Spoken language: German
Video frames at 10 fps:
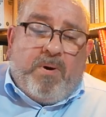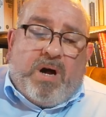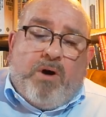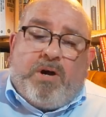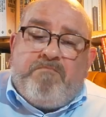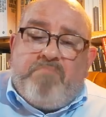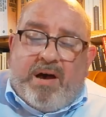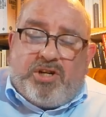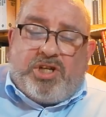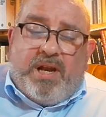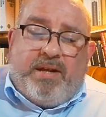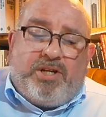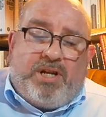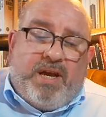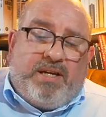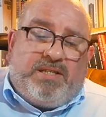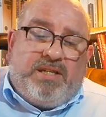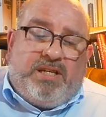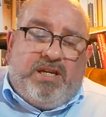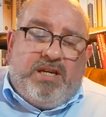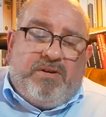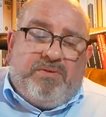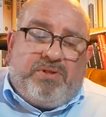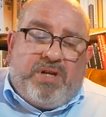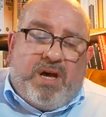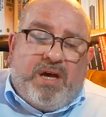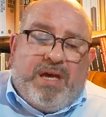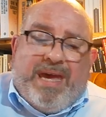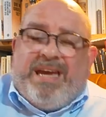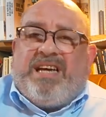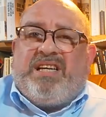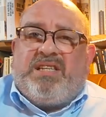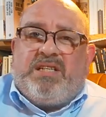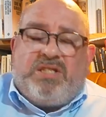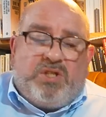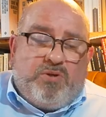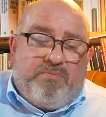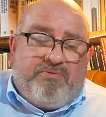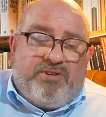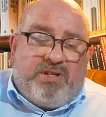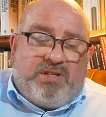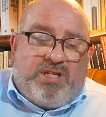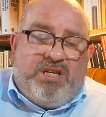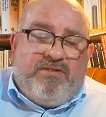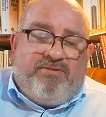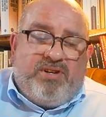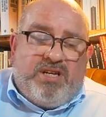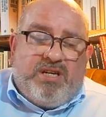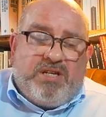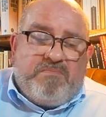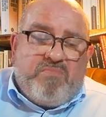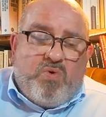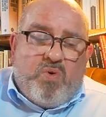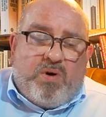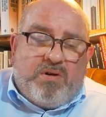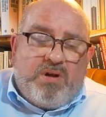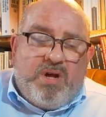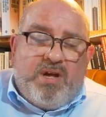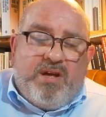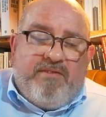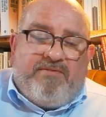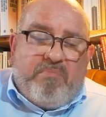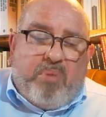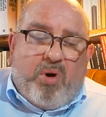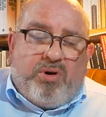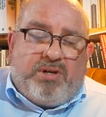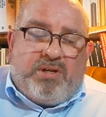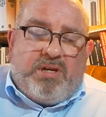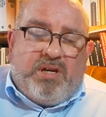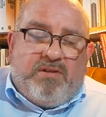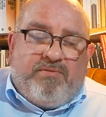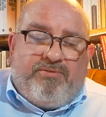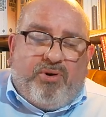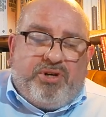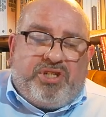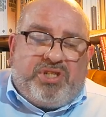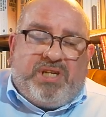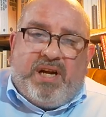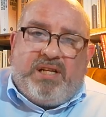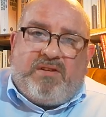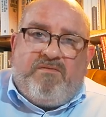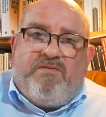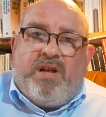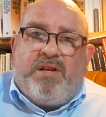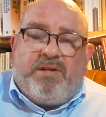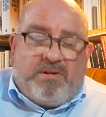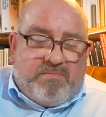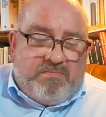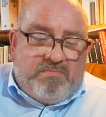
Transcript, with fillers: auch im Marschland schleicht sich hier und da echter Sumpf in tiefliegende Moore, verborgen in feuchtkalten Wäldern.